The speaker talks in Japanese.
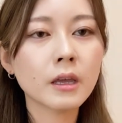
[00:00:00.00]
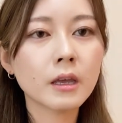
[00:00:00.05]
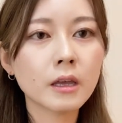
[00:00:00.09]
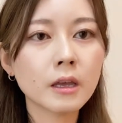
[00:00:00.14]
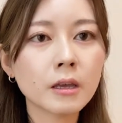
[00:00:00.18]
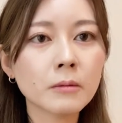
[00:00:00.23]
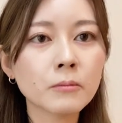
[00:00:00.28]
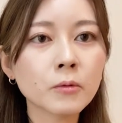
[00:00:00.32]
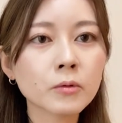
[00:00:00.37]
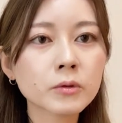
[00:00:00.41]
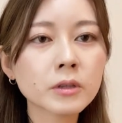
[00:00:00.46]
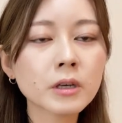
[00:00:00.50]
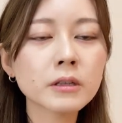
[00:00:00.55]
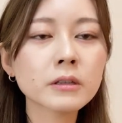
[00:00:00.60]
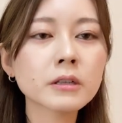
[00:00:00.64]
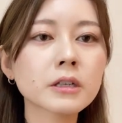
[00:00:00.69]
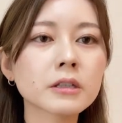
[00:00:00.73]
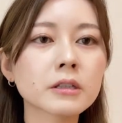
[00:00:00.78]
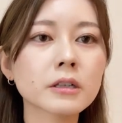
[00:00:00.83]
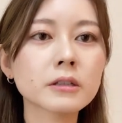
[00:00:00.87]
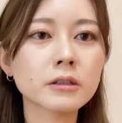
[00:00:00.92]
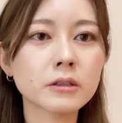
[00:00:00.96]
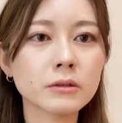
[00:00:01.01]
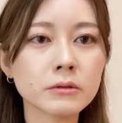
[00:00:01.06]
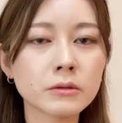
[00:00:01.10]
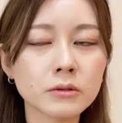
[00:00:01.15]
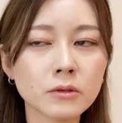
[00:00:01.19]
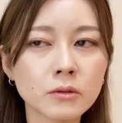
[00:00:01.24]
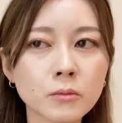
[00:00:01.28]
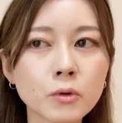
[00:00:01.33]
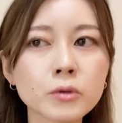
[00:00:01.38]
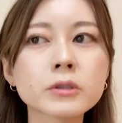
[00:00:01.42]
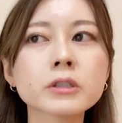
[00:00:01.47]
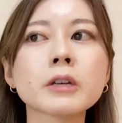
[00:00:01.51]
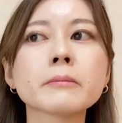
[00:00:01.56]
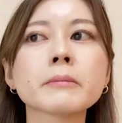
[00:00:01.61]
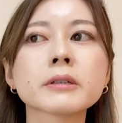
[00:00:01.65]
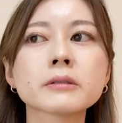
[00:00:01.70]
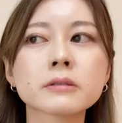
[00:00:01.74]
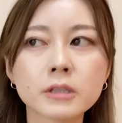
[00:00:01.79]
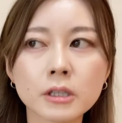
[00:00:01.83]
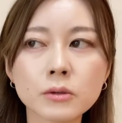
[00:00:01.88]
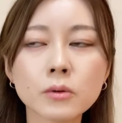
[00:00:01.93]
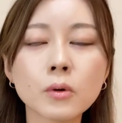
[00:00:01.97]
えー、もったいないなっていうふうに思っちゃい
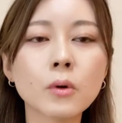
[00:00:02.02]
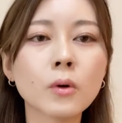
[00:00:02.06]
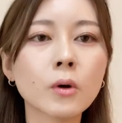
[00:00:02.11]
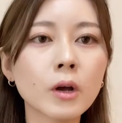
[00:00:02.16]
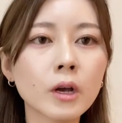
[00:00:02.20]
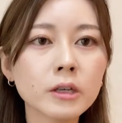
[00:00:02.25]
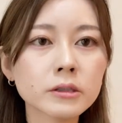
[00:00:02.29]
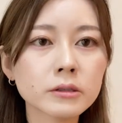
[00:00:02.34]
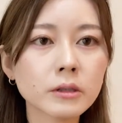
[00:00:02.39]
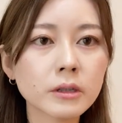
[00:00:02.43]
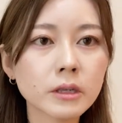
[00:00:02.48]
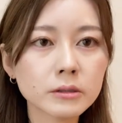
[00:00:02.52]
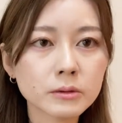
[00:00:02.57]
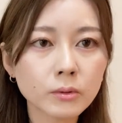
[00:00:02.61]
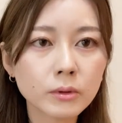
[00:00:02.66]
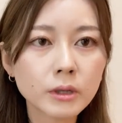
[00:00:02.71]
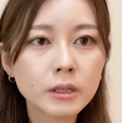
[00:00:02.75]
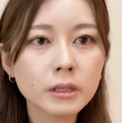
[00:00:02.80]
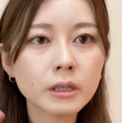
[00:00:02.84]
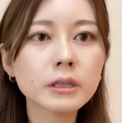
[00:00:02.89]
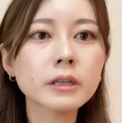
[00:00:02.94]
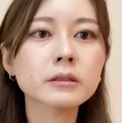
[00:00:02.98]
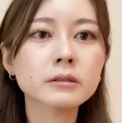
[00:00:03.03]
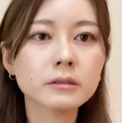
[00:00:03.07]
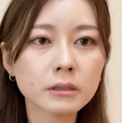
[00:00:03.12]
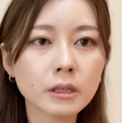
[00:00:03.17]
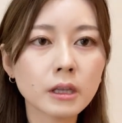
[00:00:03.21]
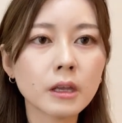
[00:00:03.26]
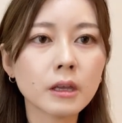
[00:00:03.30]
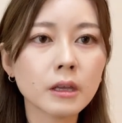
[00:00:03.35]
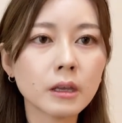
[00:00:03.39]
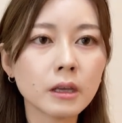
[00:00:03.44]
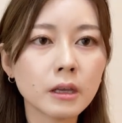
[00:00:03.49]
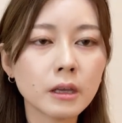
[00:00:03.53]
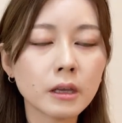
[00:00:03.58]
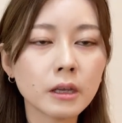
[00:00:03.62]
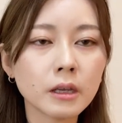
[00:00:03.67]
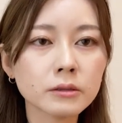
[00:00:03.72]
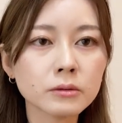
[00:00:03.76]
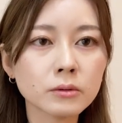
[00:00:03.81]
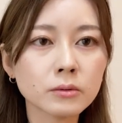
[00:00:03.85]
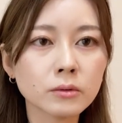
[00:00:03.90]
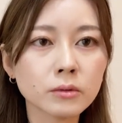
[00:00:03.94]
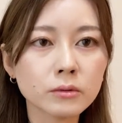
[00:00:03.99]
ますけど、それ、それでですね、
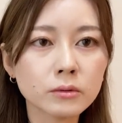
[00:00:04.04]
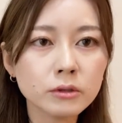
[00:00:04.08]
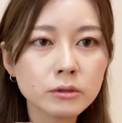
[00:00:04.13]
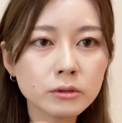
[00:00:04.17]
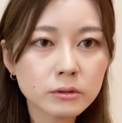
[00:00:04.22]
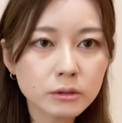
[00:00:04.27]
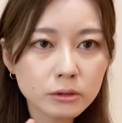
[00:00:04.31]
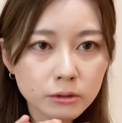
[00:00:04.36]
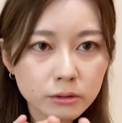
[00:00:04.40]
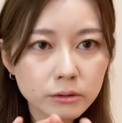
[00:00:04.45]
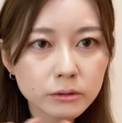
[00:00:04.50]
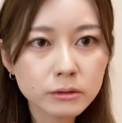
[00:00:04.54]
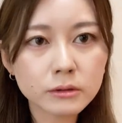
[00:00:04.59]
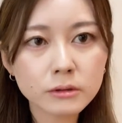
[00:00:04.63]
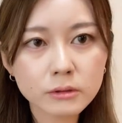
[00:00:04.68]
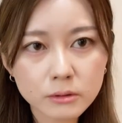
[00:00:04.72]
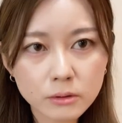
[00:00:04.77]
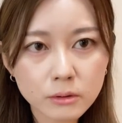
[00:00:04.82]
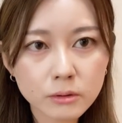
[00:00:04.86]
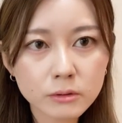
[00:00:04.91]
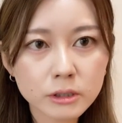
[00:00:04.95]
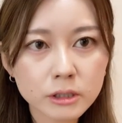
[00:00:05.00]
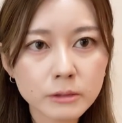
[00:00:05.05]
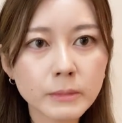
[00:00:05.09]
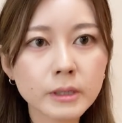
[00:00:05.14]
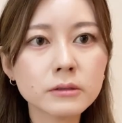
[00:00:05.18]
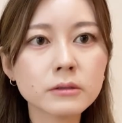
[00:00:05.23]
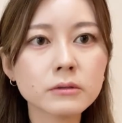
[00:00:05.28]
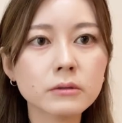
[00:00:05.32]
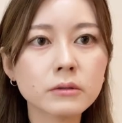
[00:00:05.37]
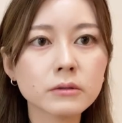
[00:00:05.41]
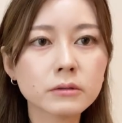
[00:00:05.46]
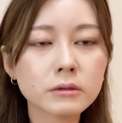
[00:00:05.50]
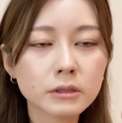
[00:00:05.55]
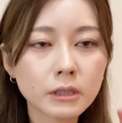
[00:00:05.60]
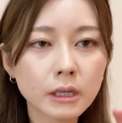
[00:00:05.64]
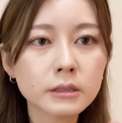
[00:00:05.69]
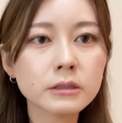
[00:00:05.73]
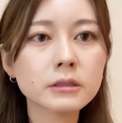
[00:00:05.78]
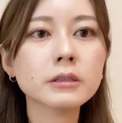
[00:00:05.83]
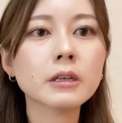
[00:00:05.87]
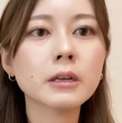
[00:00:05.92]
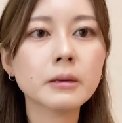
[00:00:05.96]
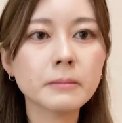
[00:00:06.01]
えー、その、Google の字幕を
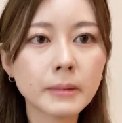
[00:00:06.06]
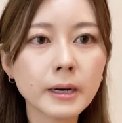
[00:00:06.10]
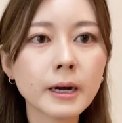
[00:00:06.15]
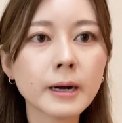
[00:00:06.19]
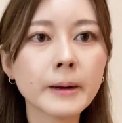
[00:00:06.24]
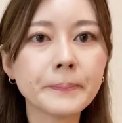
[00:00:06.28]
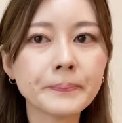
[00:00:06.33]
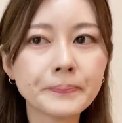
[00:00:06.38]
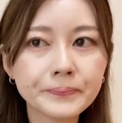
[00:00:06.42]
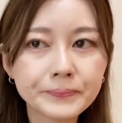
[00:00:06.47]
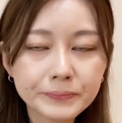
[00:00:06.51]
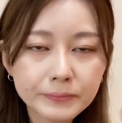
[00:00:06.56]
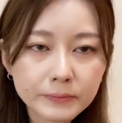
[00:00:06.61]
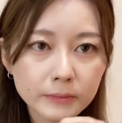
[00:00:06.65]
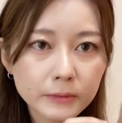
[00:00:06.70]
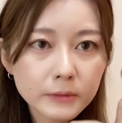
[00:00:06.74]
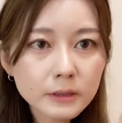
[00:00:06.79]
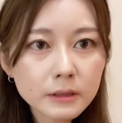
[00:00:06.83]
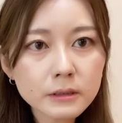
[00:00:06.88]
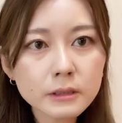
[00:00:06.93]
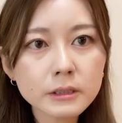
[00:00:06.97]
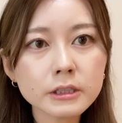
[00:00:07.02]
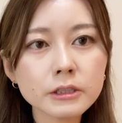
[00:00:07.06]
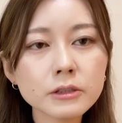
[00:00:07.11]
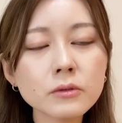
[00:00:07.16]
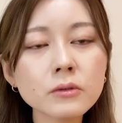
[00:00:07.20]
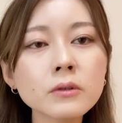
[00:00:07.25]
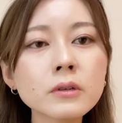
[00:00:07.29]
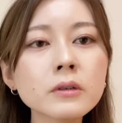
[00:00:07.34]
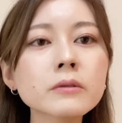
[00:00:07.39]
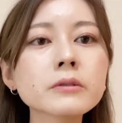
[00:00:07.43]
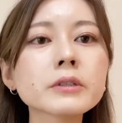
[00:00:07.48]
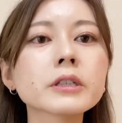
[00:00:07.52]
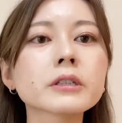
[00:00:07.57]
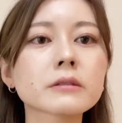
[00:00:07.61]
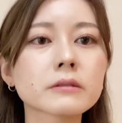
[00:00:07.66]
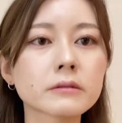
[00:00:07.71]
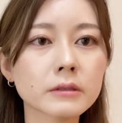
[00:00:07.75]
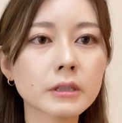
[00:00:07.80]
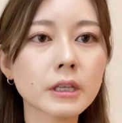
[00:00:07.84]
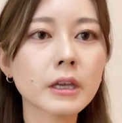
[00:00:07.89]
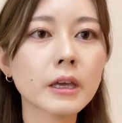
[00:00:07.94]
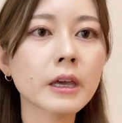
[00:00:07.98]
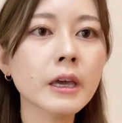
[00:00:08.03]
使っちゃえば、自動翻
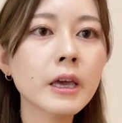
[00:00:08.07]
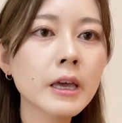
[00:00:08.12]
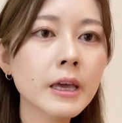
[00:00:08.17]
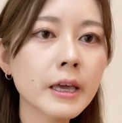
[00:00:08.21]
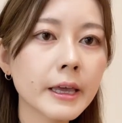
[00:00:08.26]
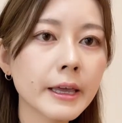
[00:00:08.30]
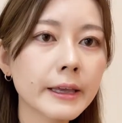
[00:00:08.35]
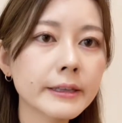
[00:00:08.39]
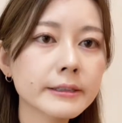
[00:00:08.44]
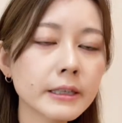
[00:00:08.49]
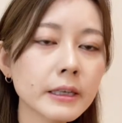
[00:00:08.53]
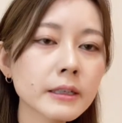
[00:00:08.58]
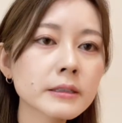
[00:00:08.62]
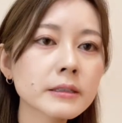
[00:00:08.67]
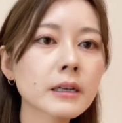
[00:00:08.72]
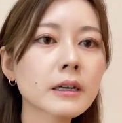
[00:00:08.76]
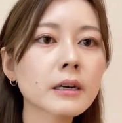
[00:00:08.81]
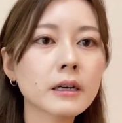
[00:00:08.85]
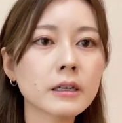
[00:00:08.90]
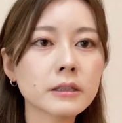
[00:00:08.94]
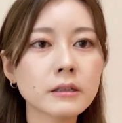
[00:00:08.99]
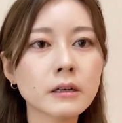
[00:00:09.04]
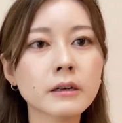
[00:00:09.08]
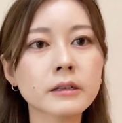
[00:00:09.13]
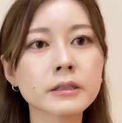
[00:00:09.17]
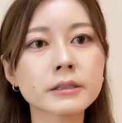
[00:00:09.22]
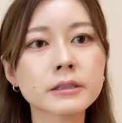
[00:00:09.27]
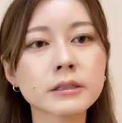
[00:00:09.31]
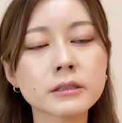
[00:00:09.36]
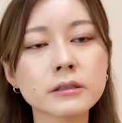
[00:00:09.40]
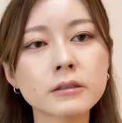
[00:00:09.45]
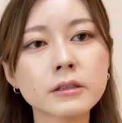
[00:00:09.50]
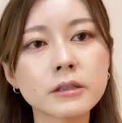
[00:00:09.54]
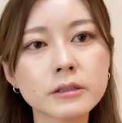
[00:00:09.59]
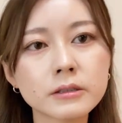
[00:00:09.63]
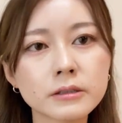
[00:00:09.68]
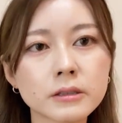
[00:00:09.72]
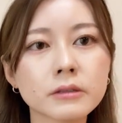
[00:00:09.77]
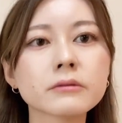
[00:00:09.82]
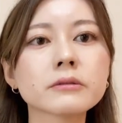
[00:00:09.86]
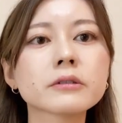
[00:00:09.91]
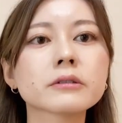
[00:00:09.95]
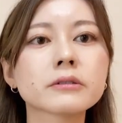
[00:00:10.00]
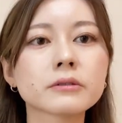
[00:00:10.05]
訳で、えー、全世界に発信でき
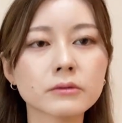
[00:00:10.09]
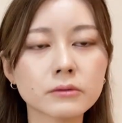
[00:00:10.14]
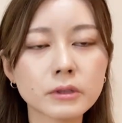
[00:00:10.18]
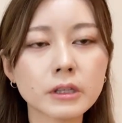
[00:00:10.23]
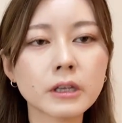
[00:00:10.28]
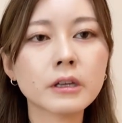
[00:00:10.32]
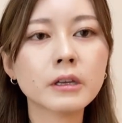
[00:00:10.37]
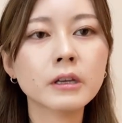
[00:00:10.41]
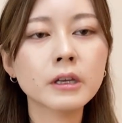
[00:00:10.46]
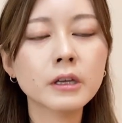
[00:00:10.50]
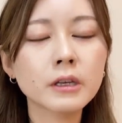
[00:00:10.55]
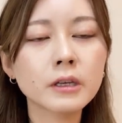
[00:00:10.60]
ちゃうんですよね。